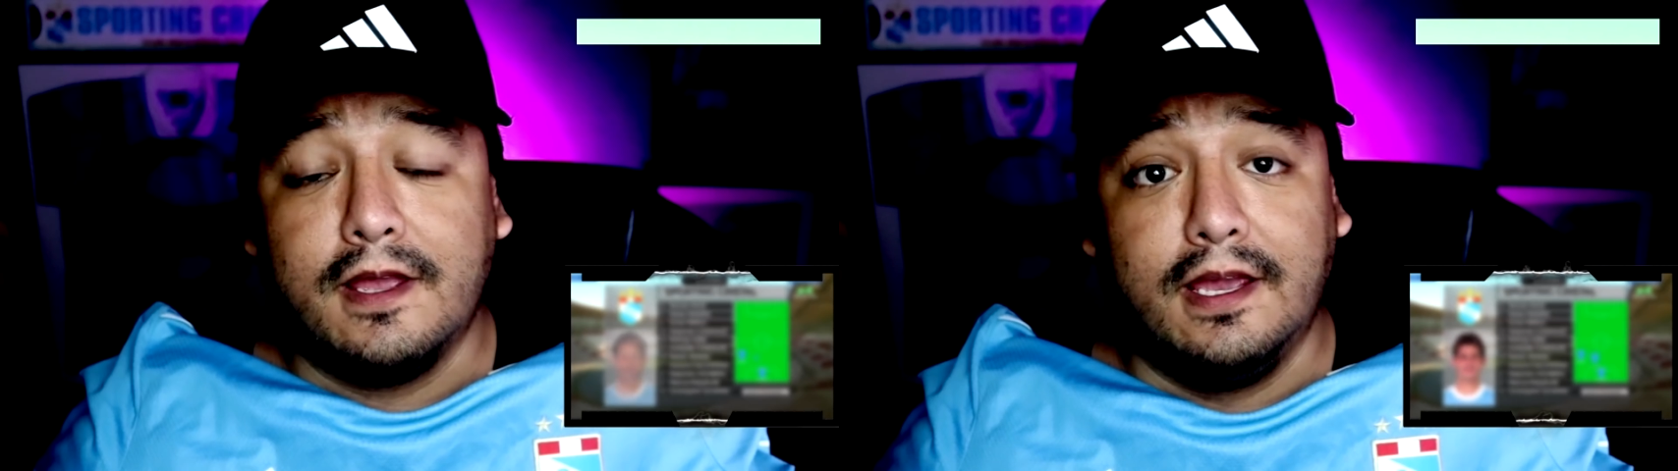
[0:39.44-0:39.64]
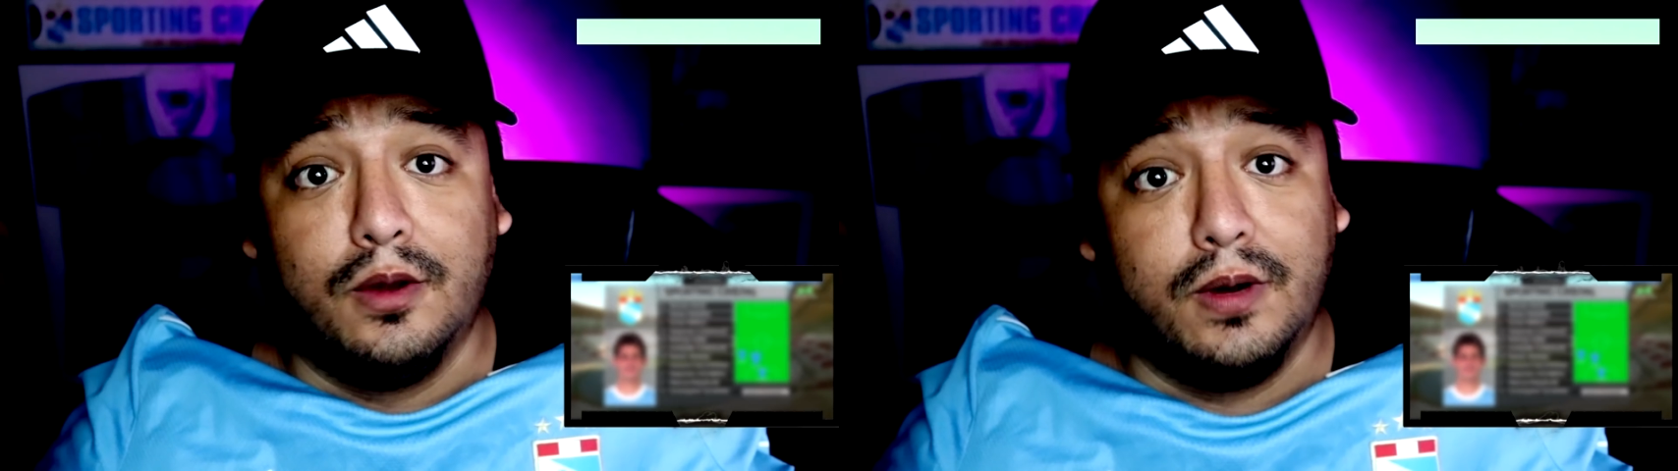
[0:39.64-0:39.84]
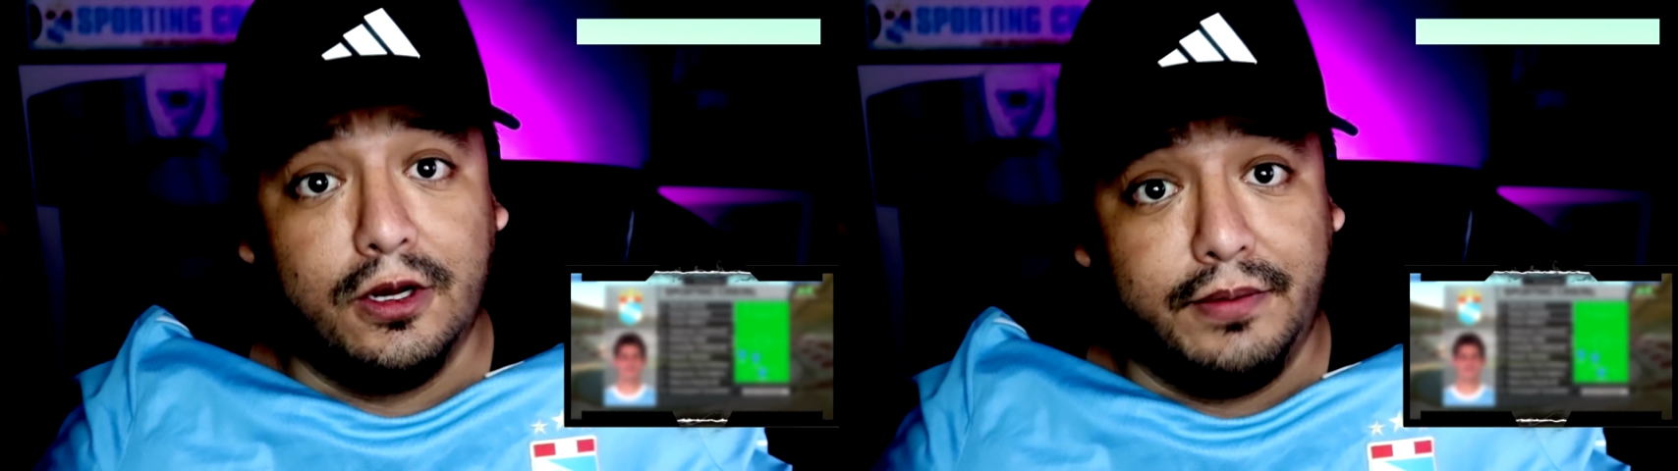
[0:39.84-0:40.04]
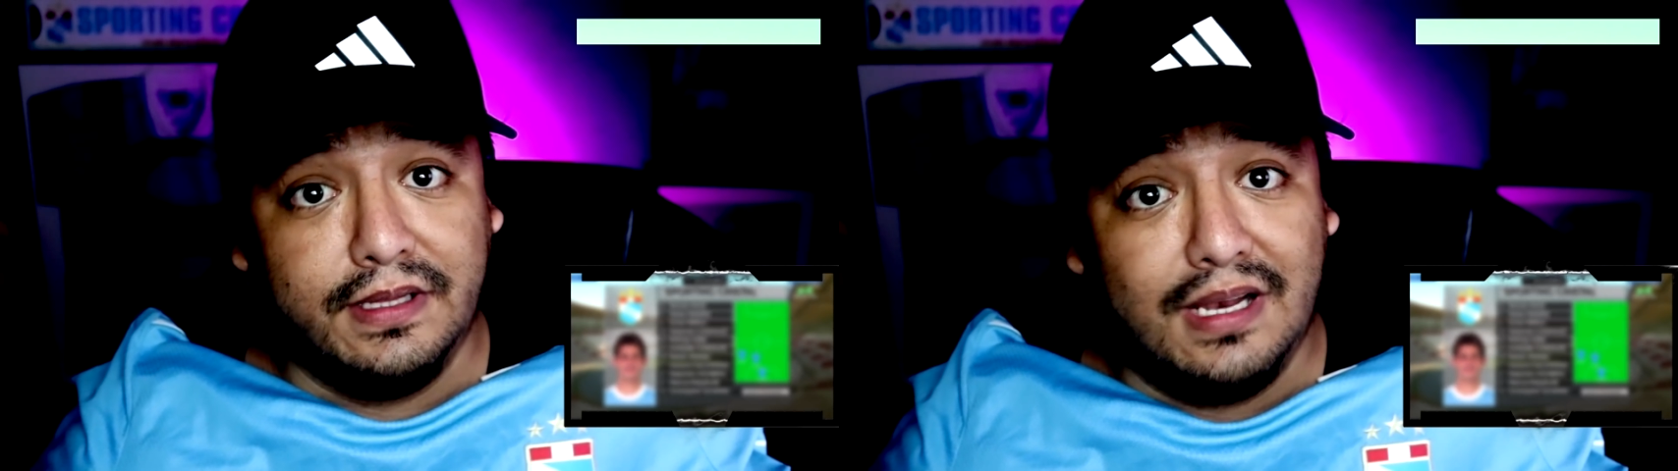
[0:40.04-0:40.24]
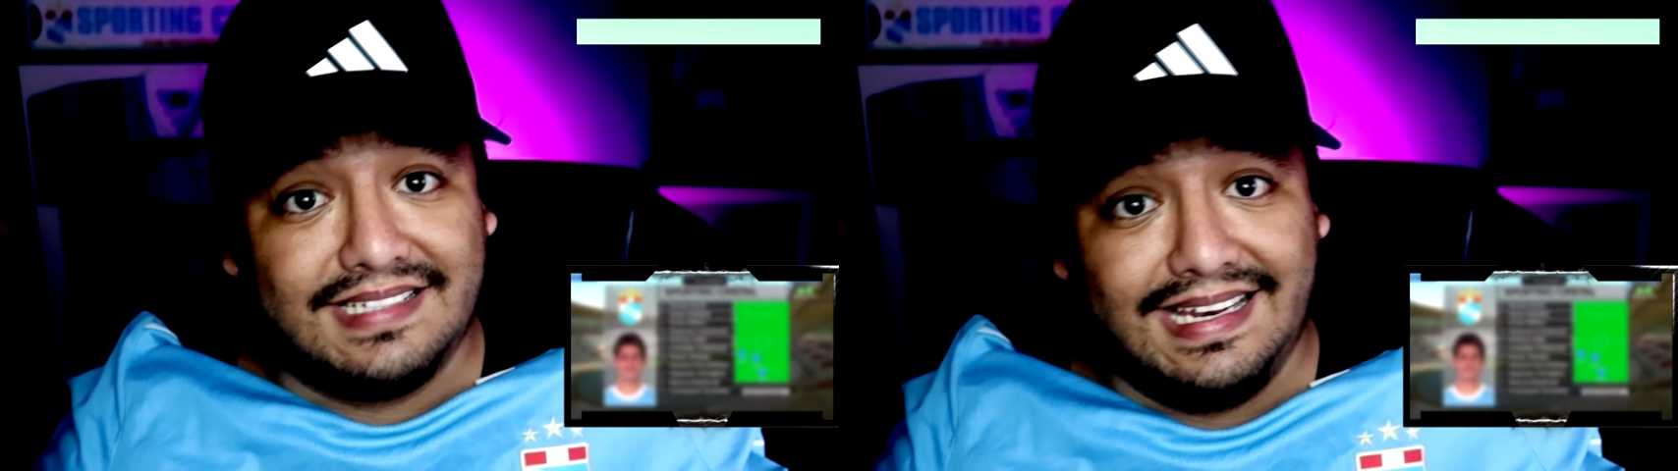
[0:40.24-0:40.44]
Y bueno, viendo
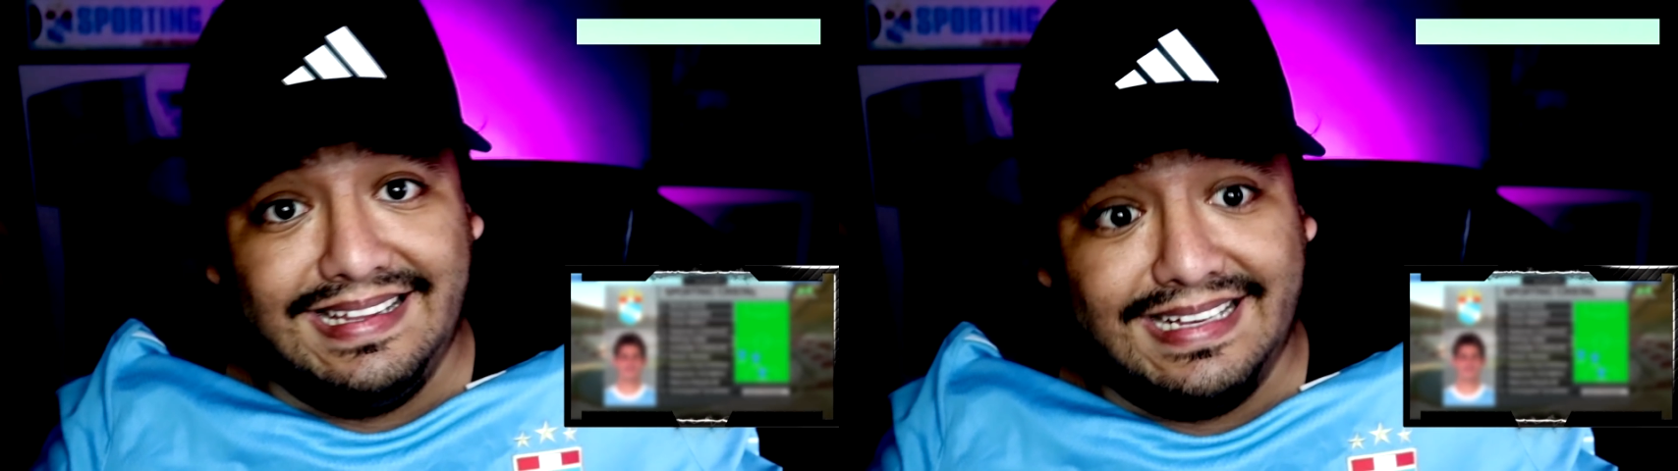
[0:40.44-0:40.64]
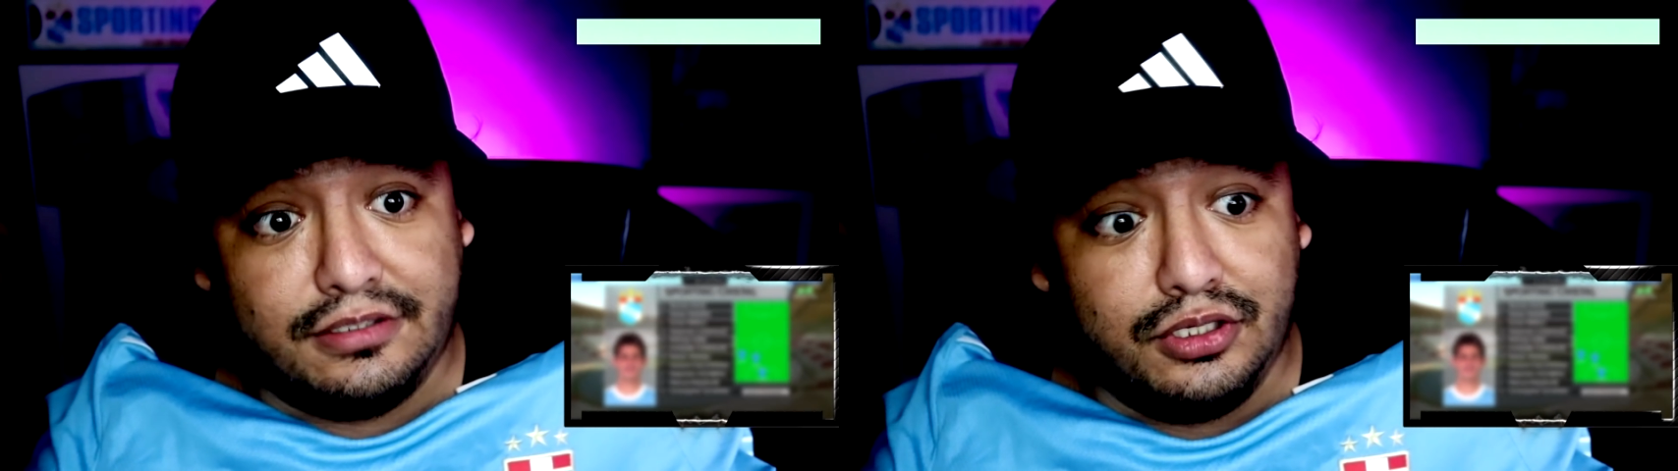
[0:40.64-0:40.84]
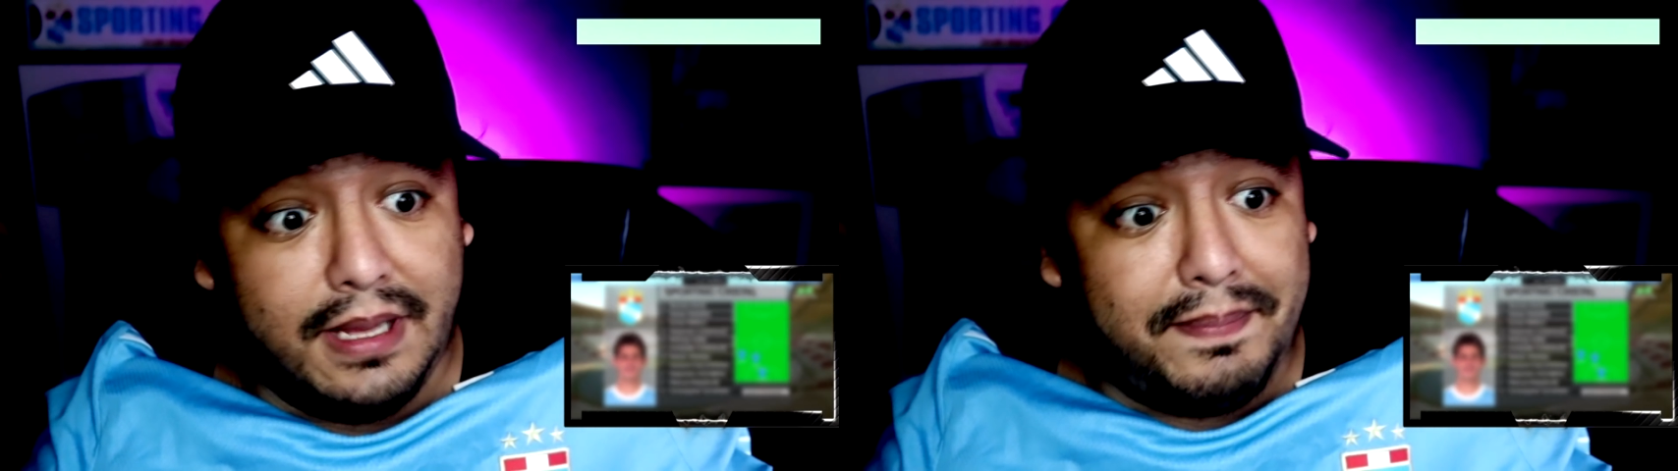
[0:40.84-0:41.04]
las alineaciones,